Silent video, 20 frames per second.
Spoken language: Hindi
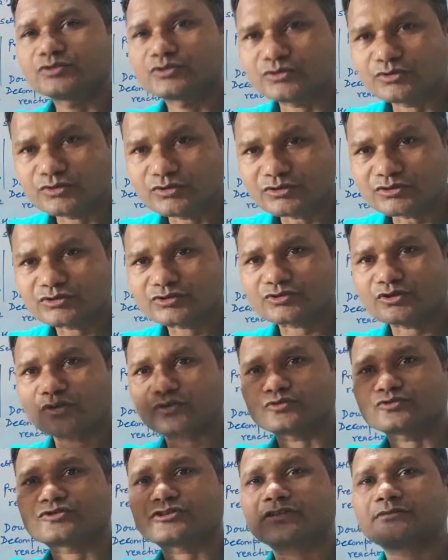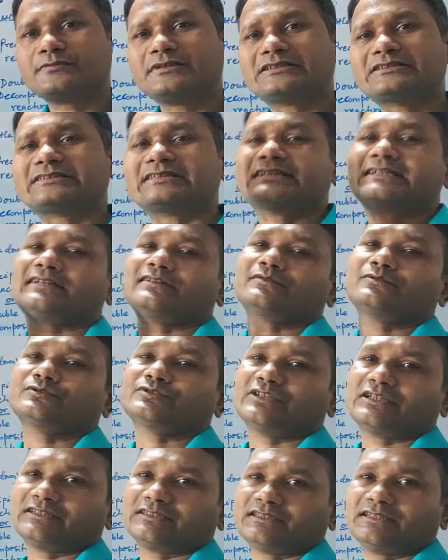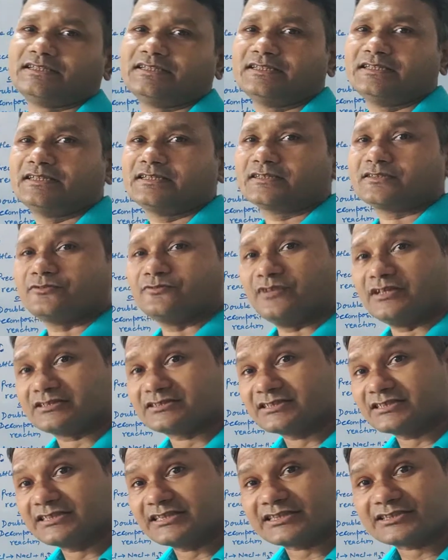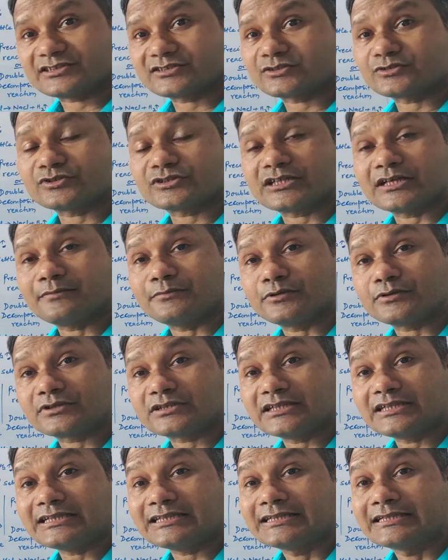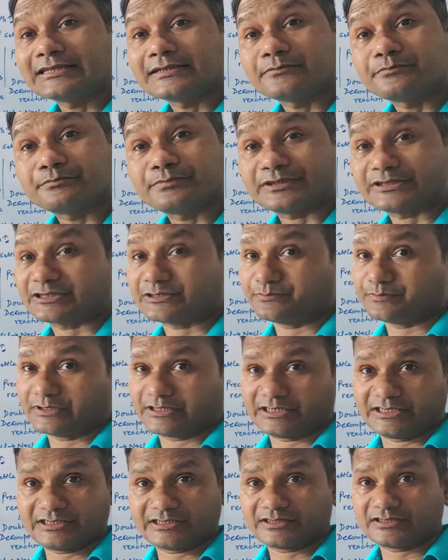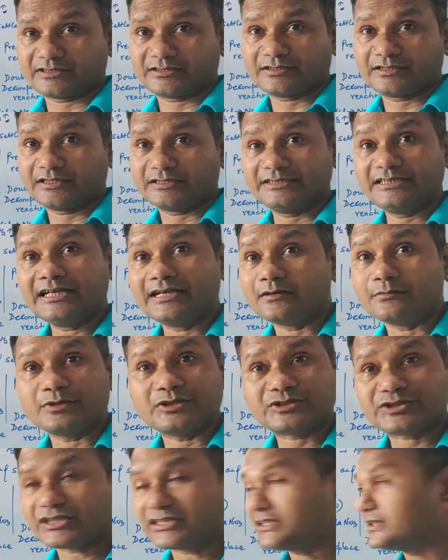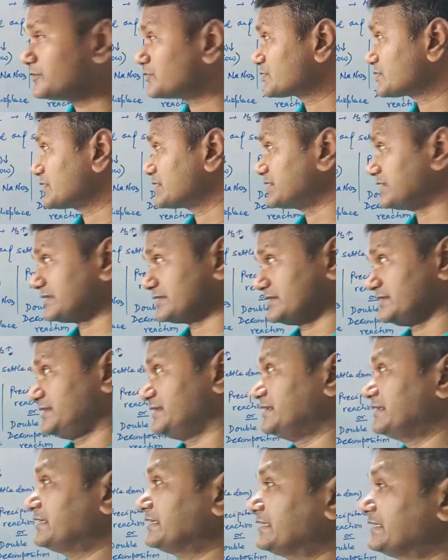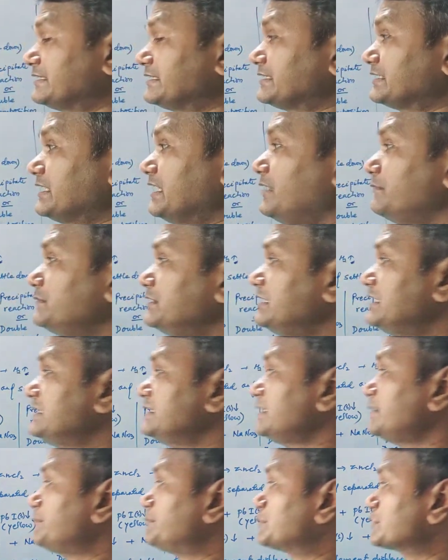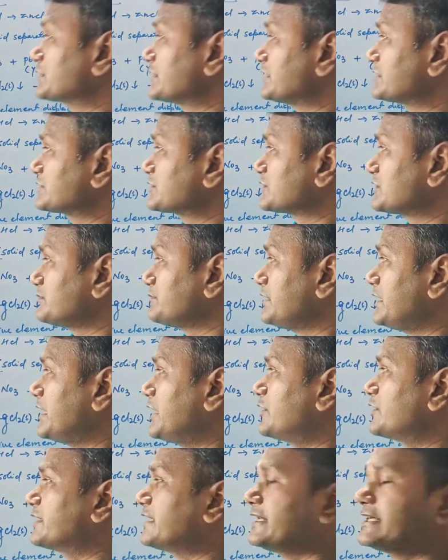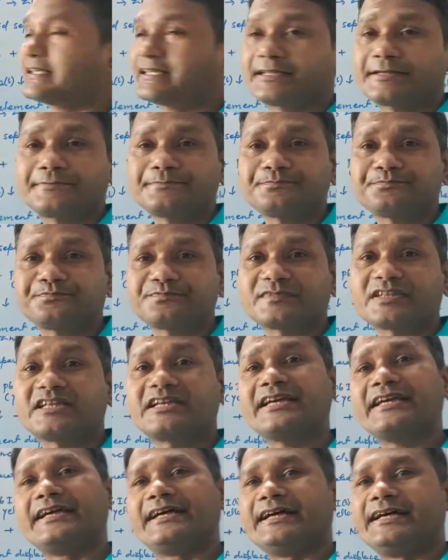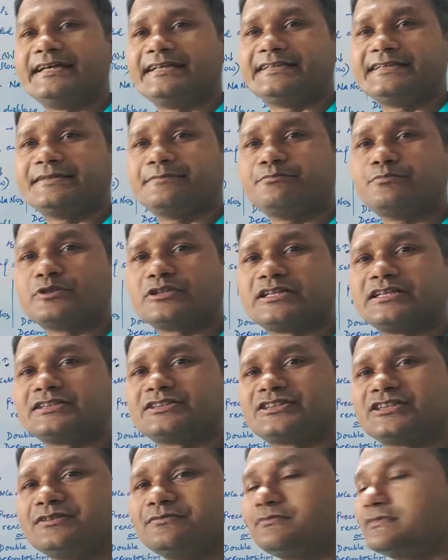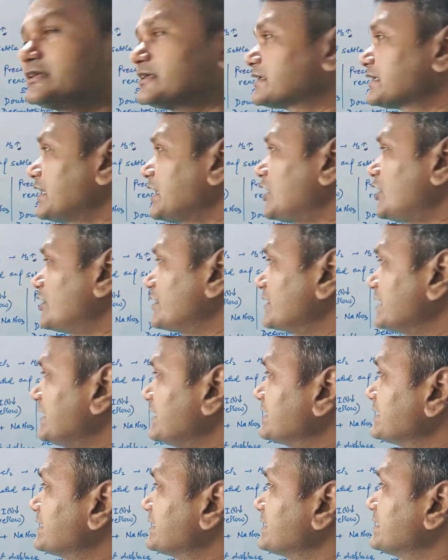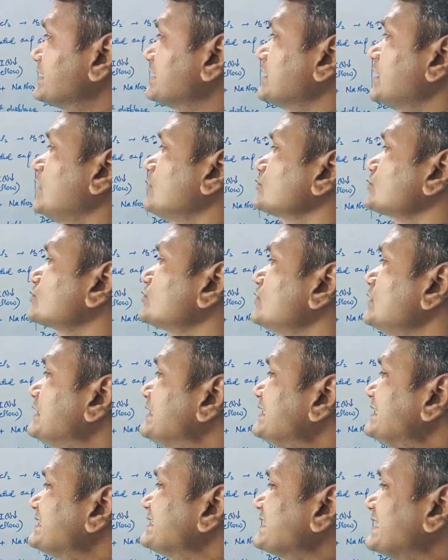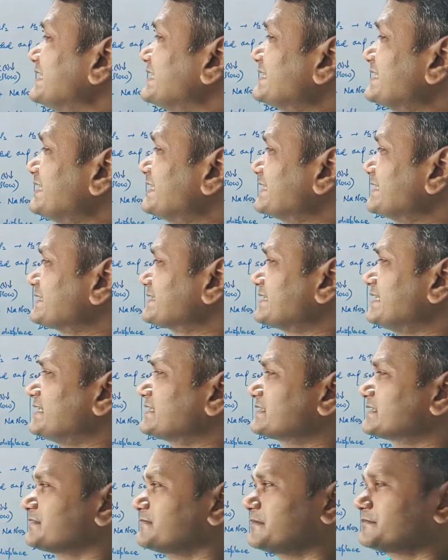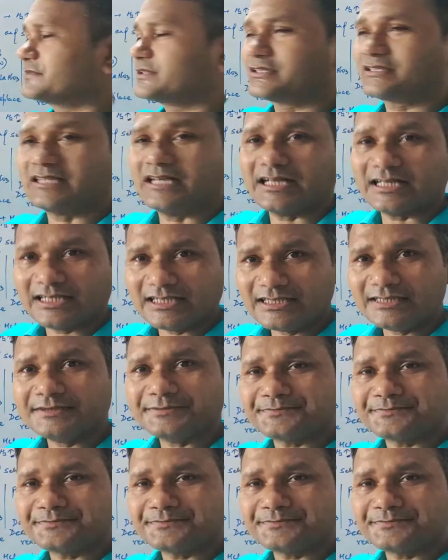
जो सॉल्यूशन में सेटल हो जाता है तो वैसे रिएक्शन को क्या बोलते हैं प्रिसिपिटेट ये हमेशा नहीं होता जैसे हमने लिया पोटाशियम आयोडाइड के आई पोटाशियम आयोडाइड और उसको लीड नाइट्रेट के साथ जब हमने डाला